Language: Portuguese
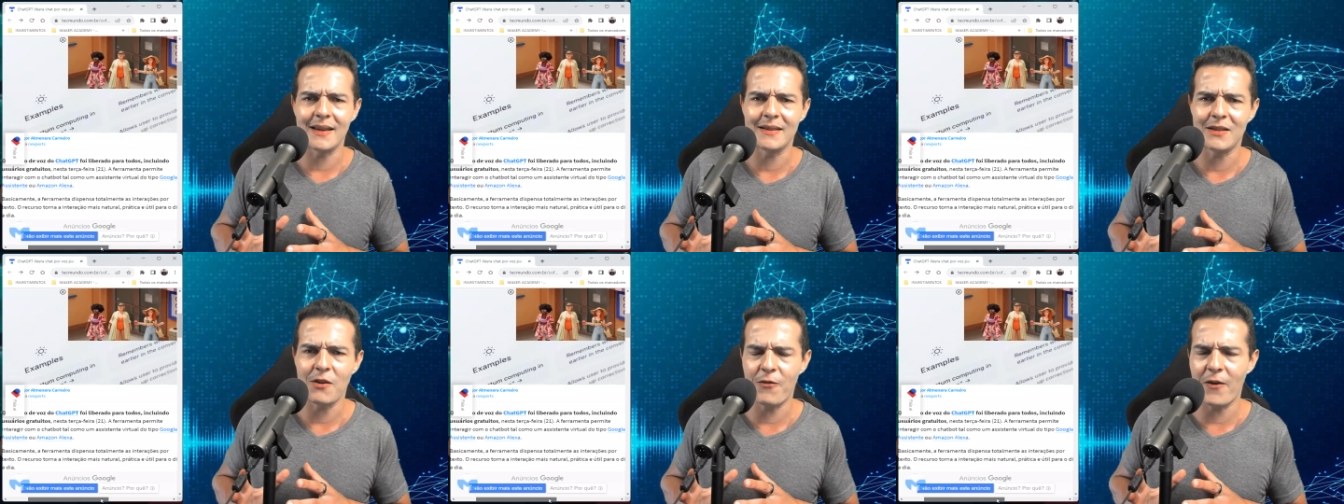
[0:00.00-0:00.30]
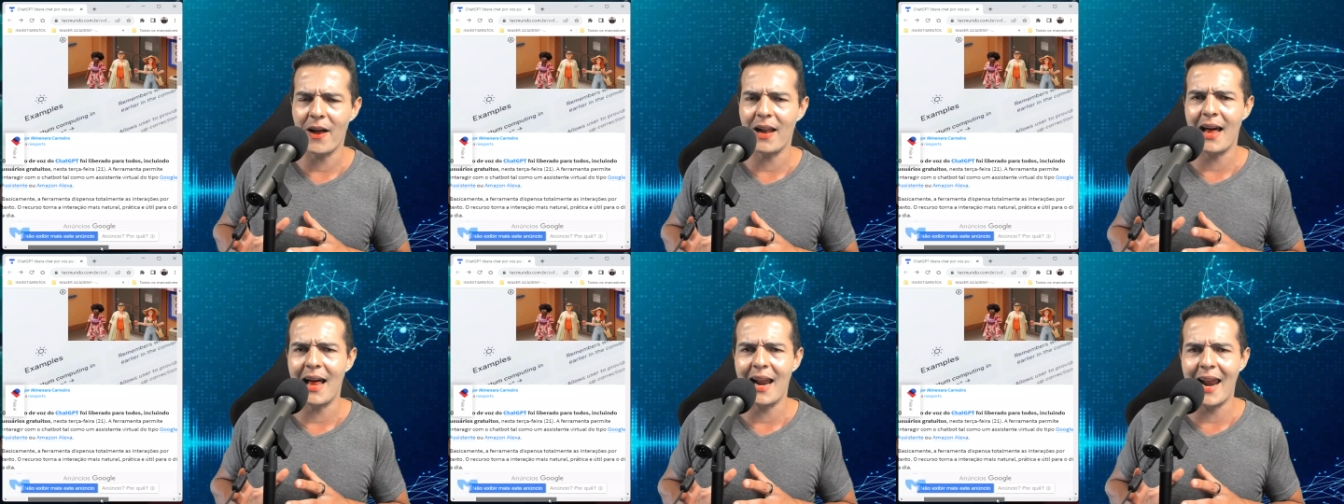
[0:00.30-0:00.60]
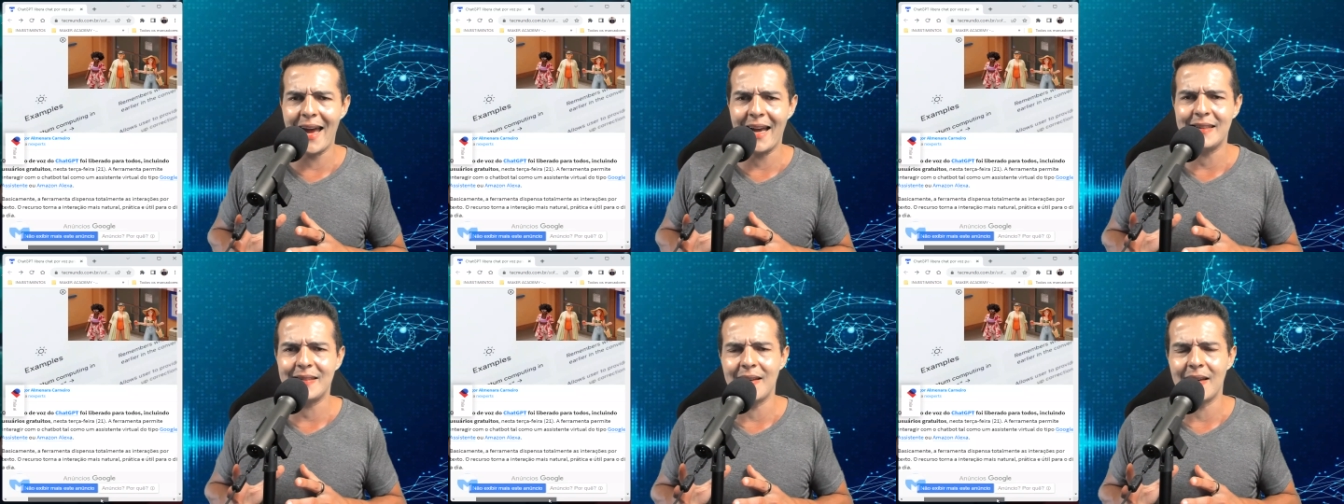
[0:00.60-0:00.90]
Que você fala,
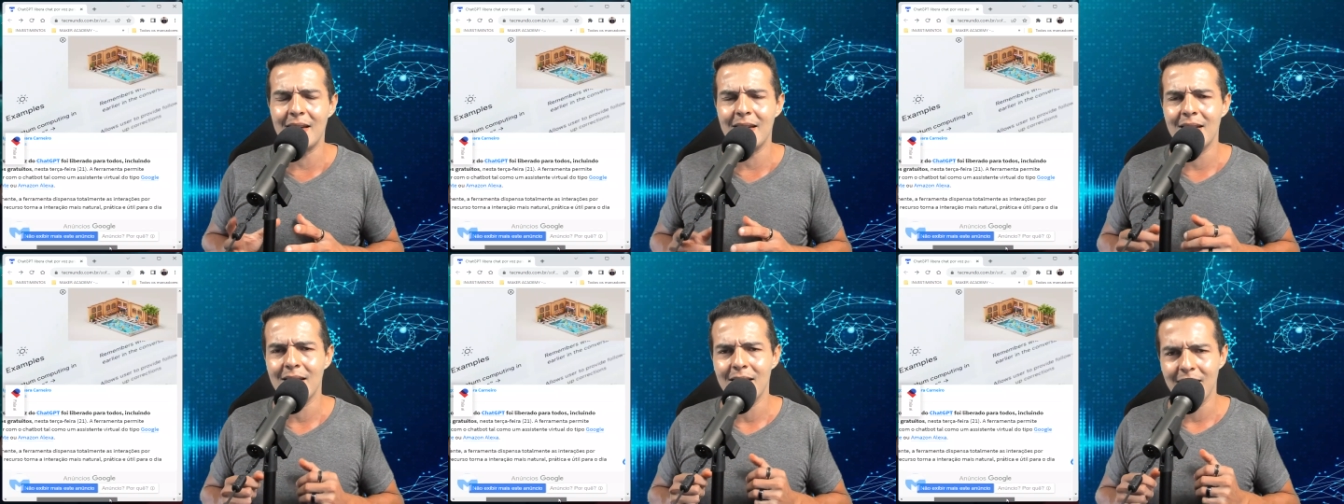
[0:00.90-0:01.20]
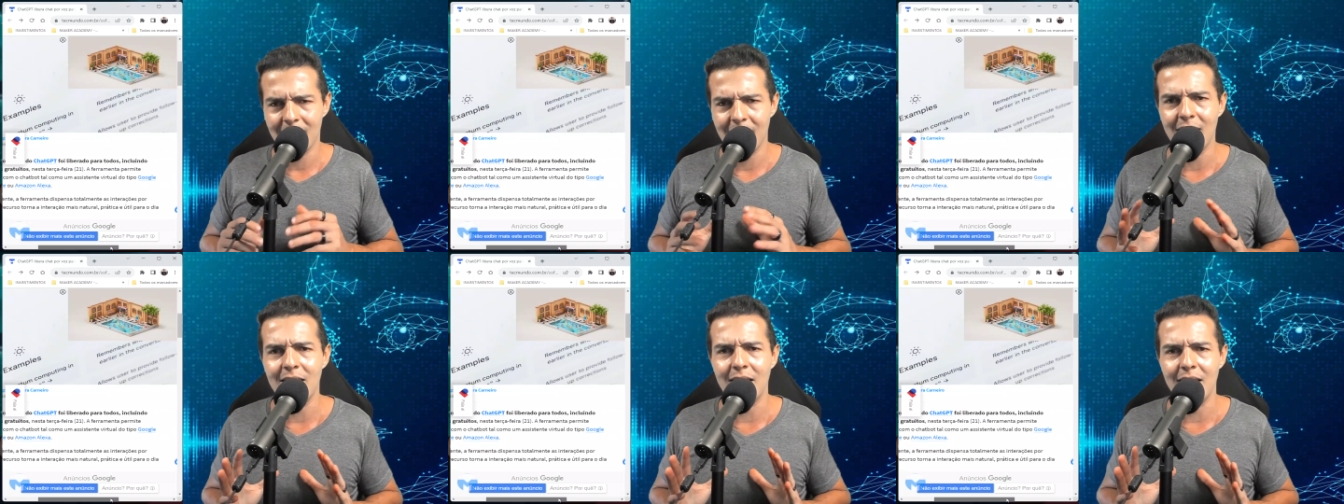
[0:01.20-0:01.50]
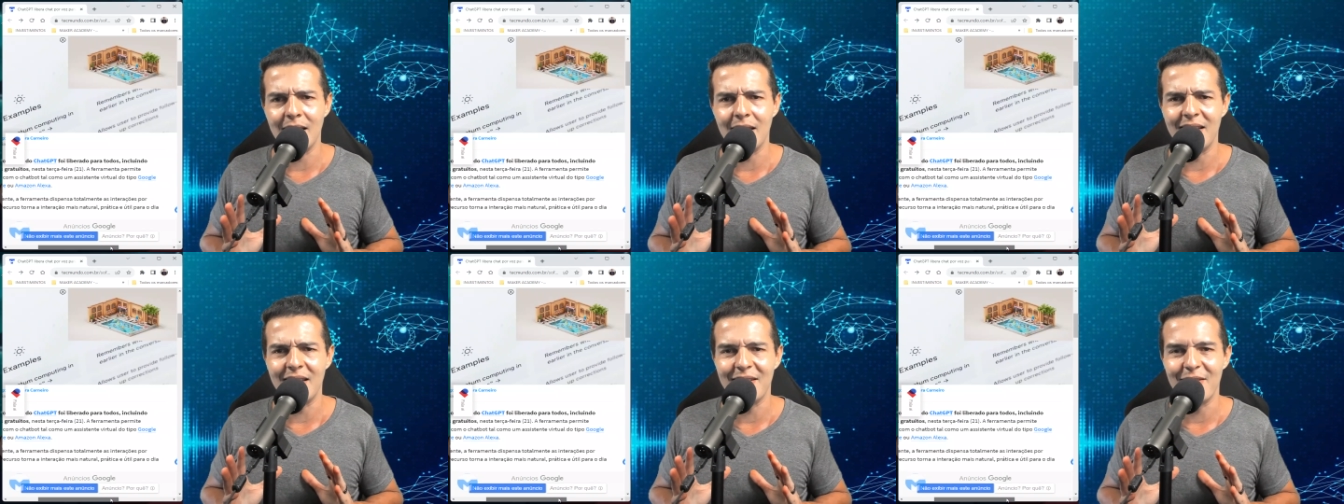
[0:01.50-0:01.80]
Alexa, e,
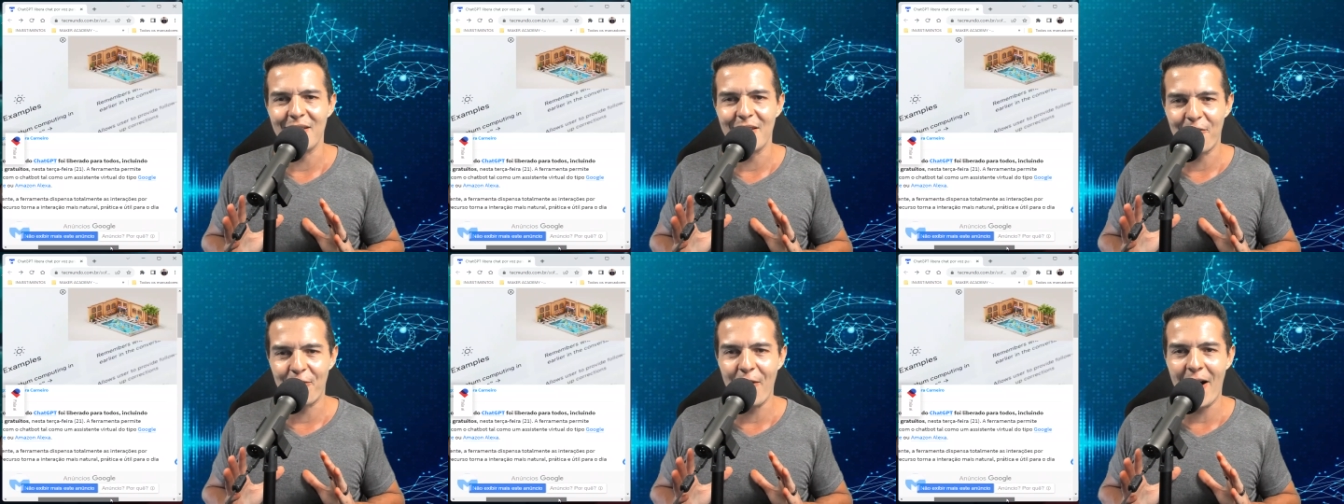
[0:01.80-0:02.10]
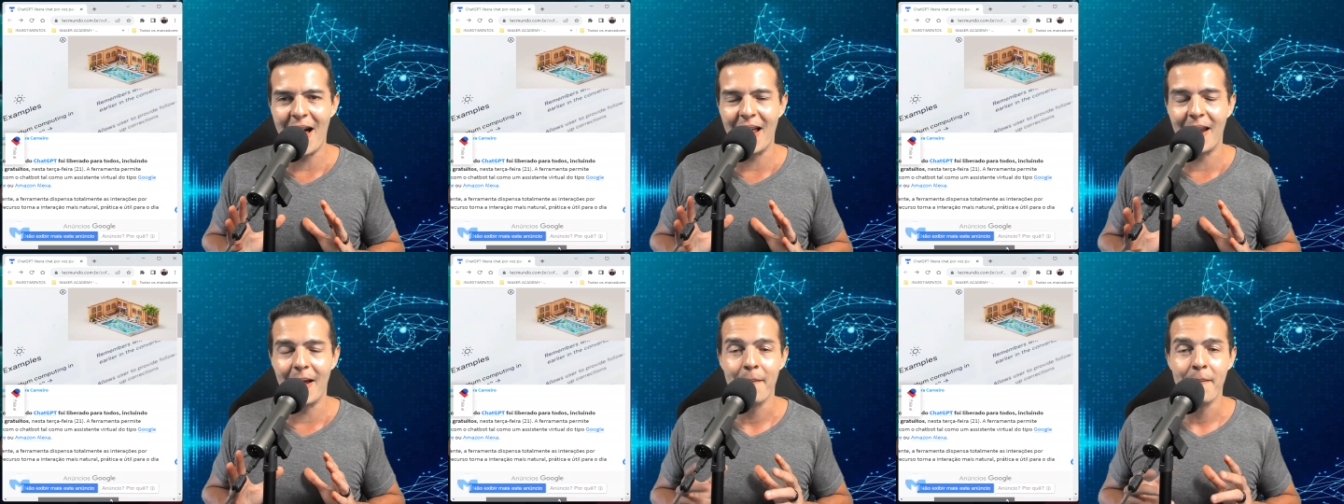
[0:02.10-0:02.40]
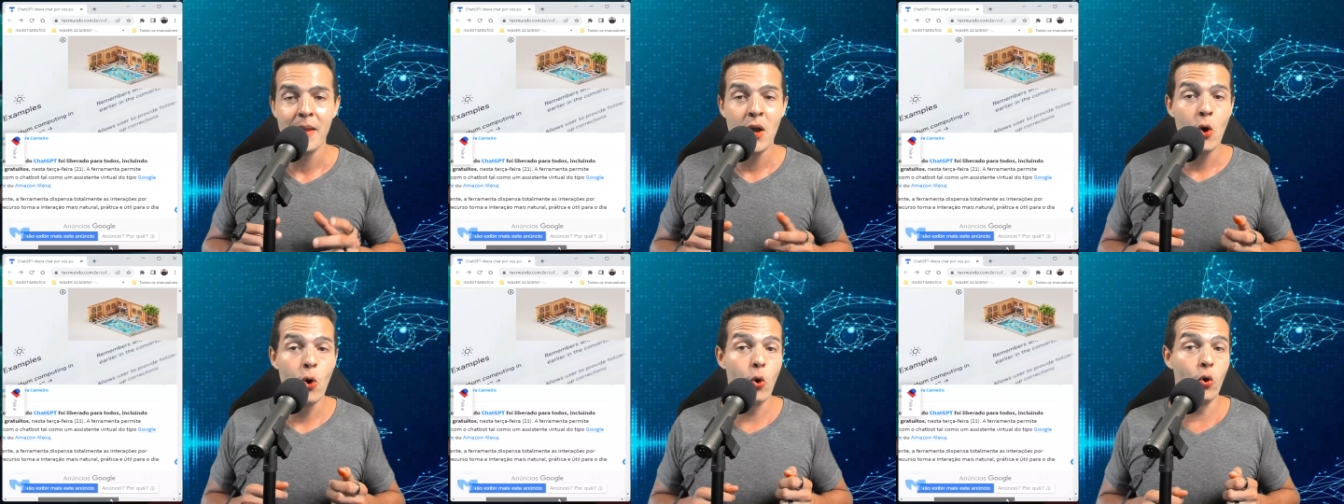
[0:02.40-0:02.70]
e, e fala,
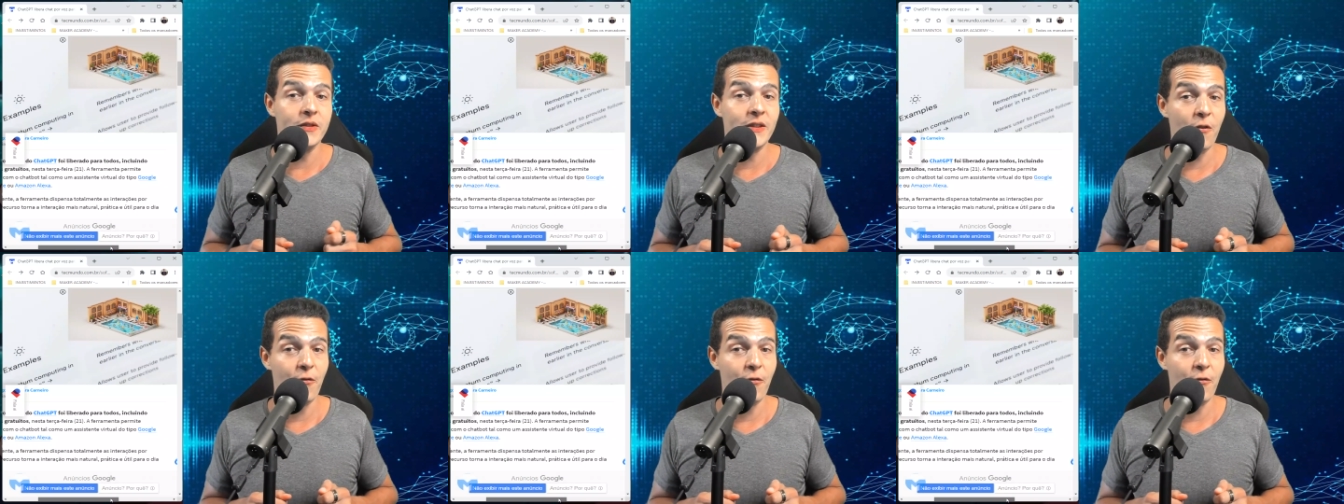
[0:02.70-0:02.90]
ou você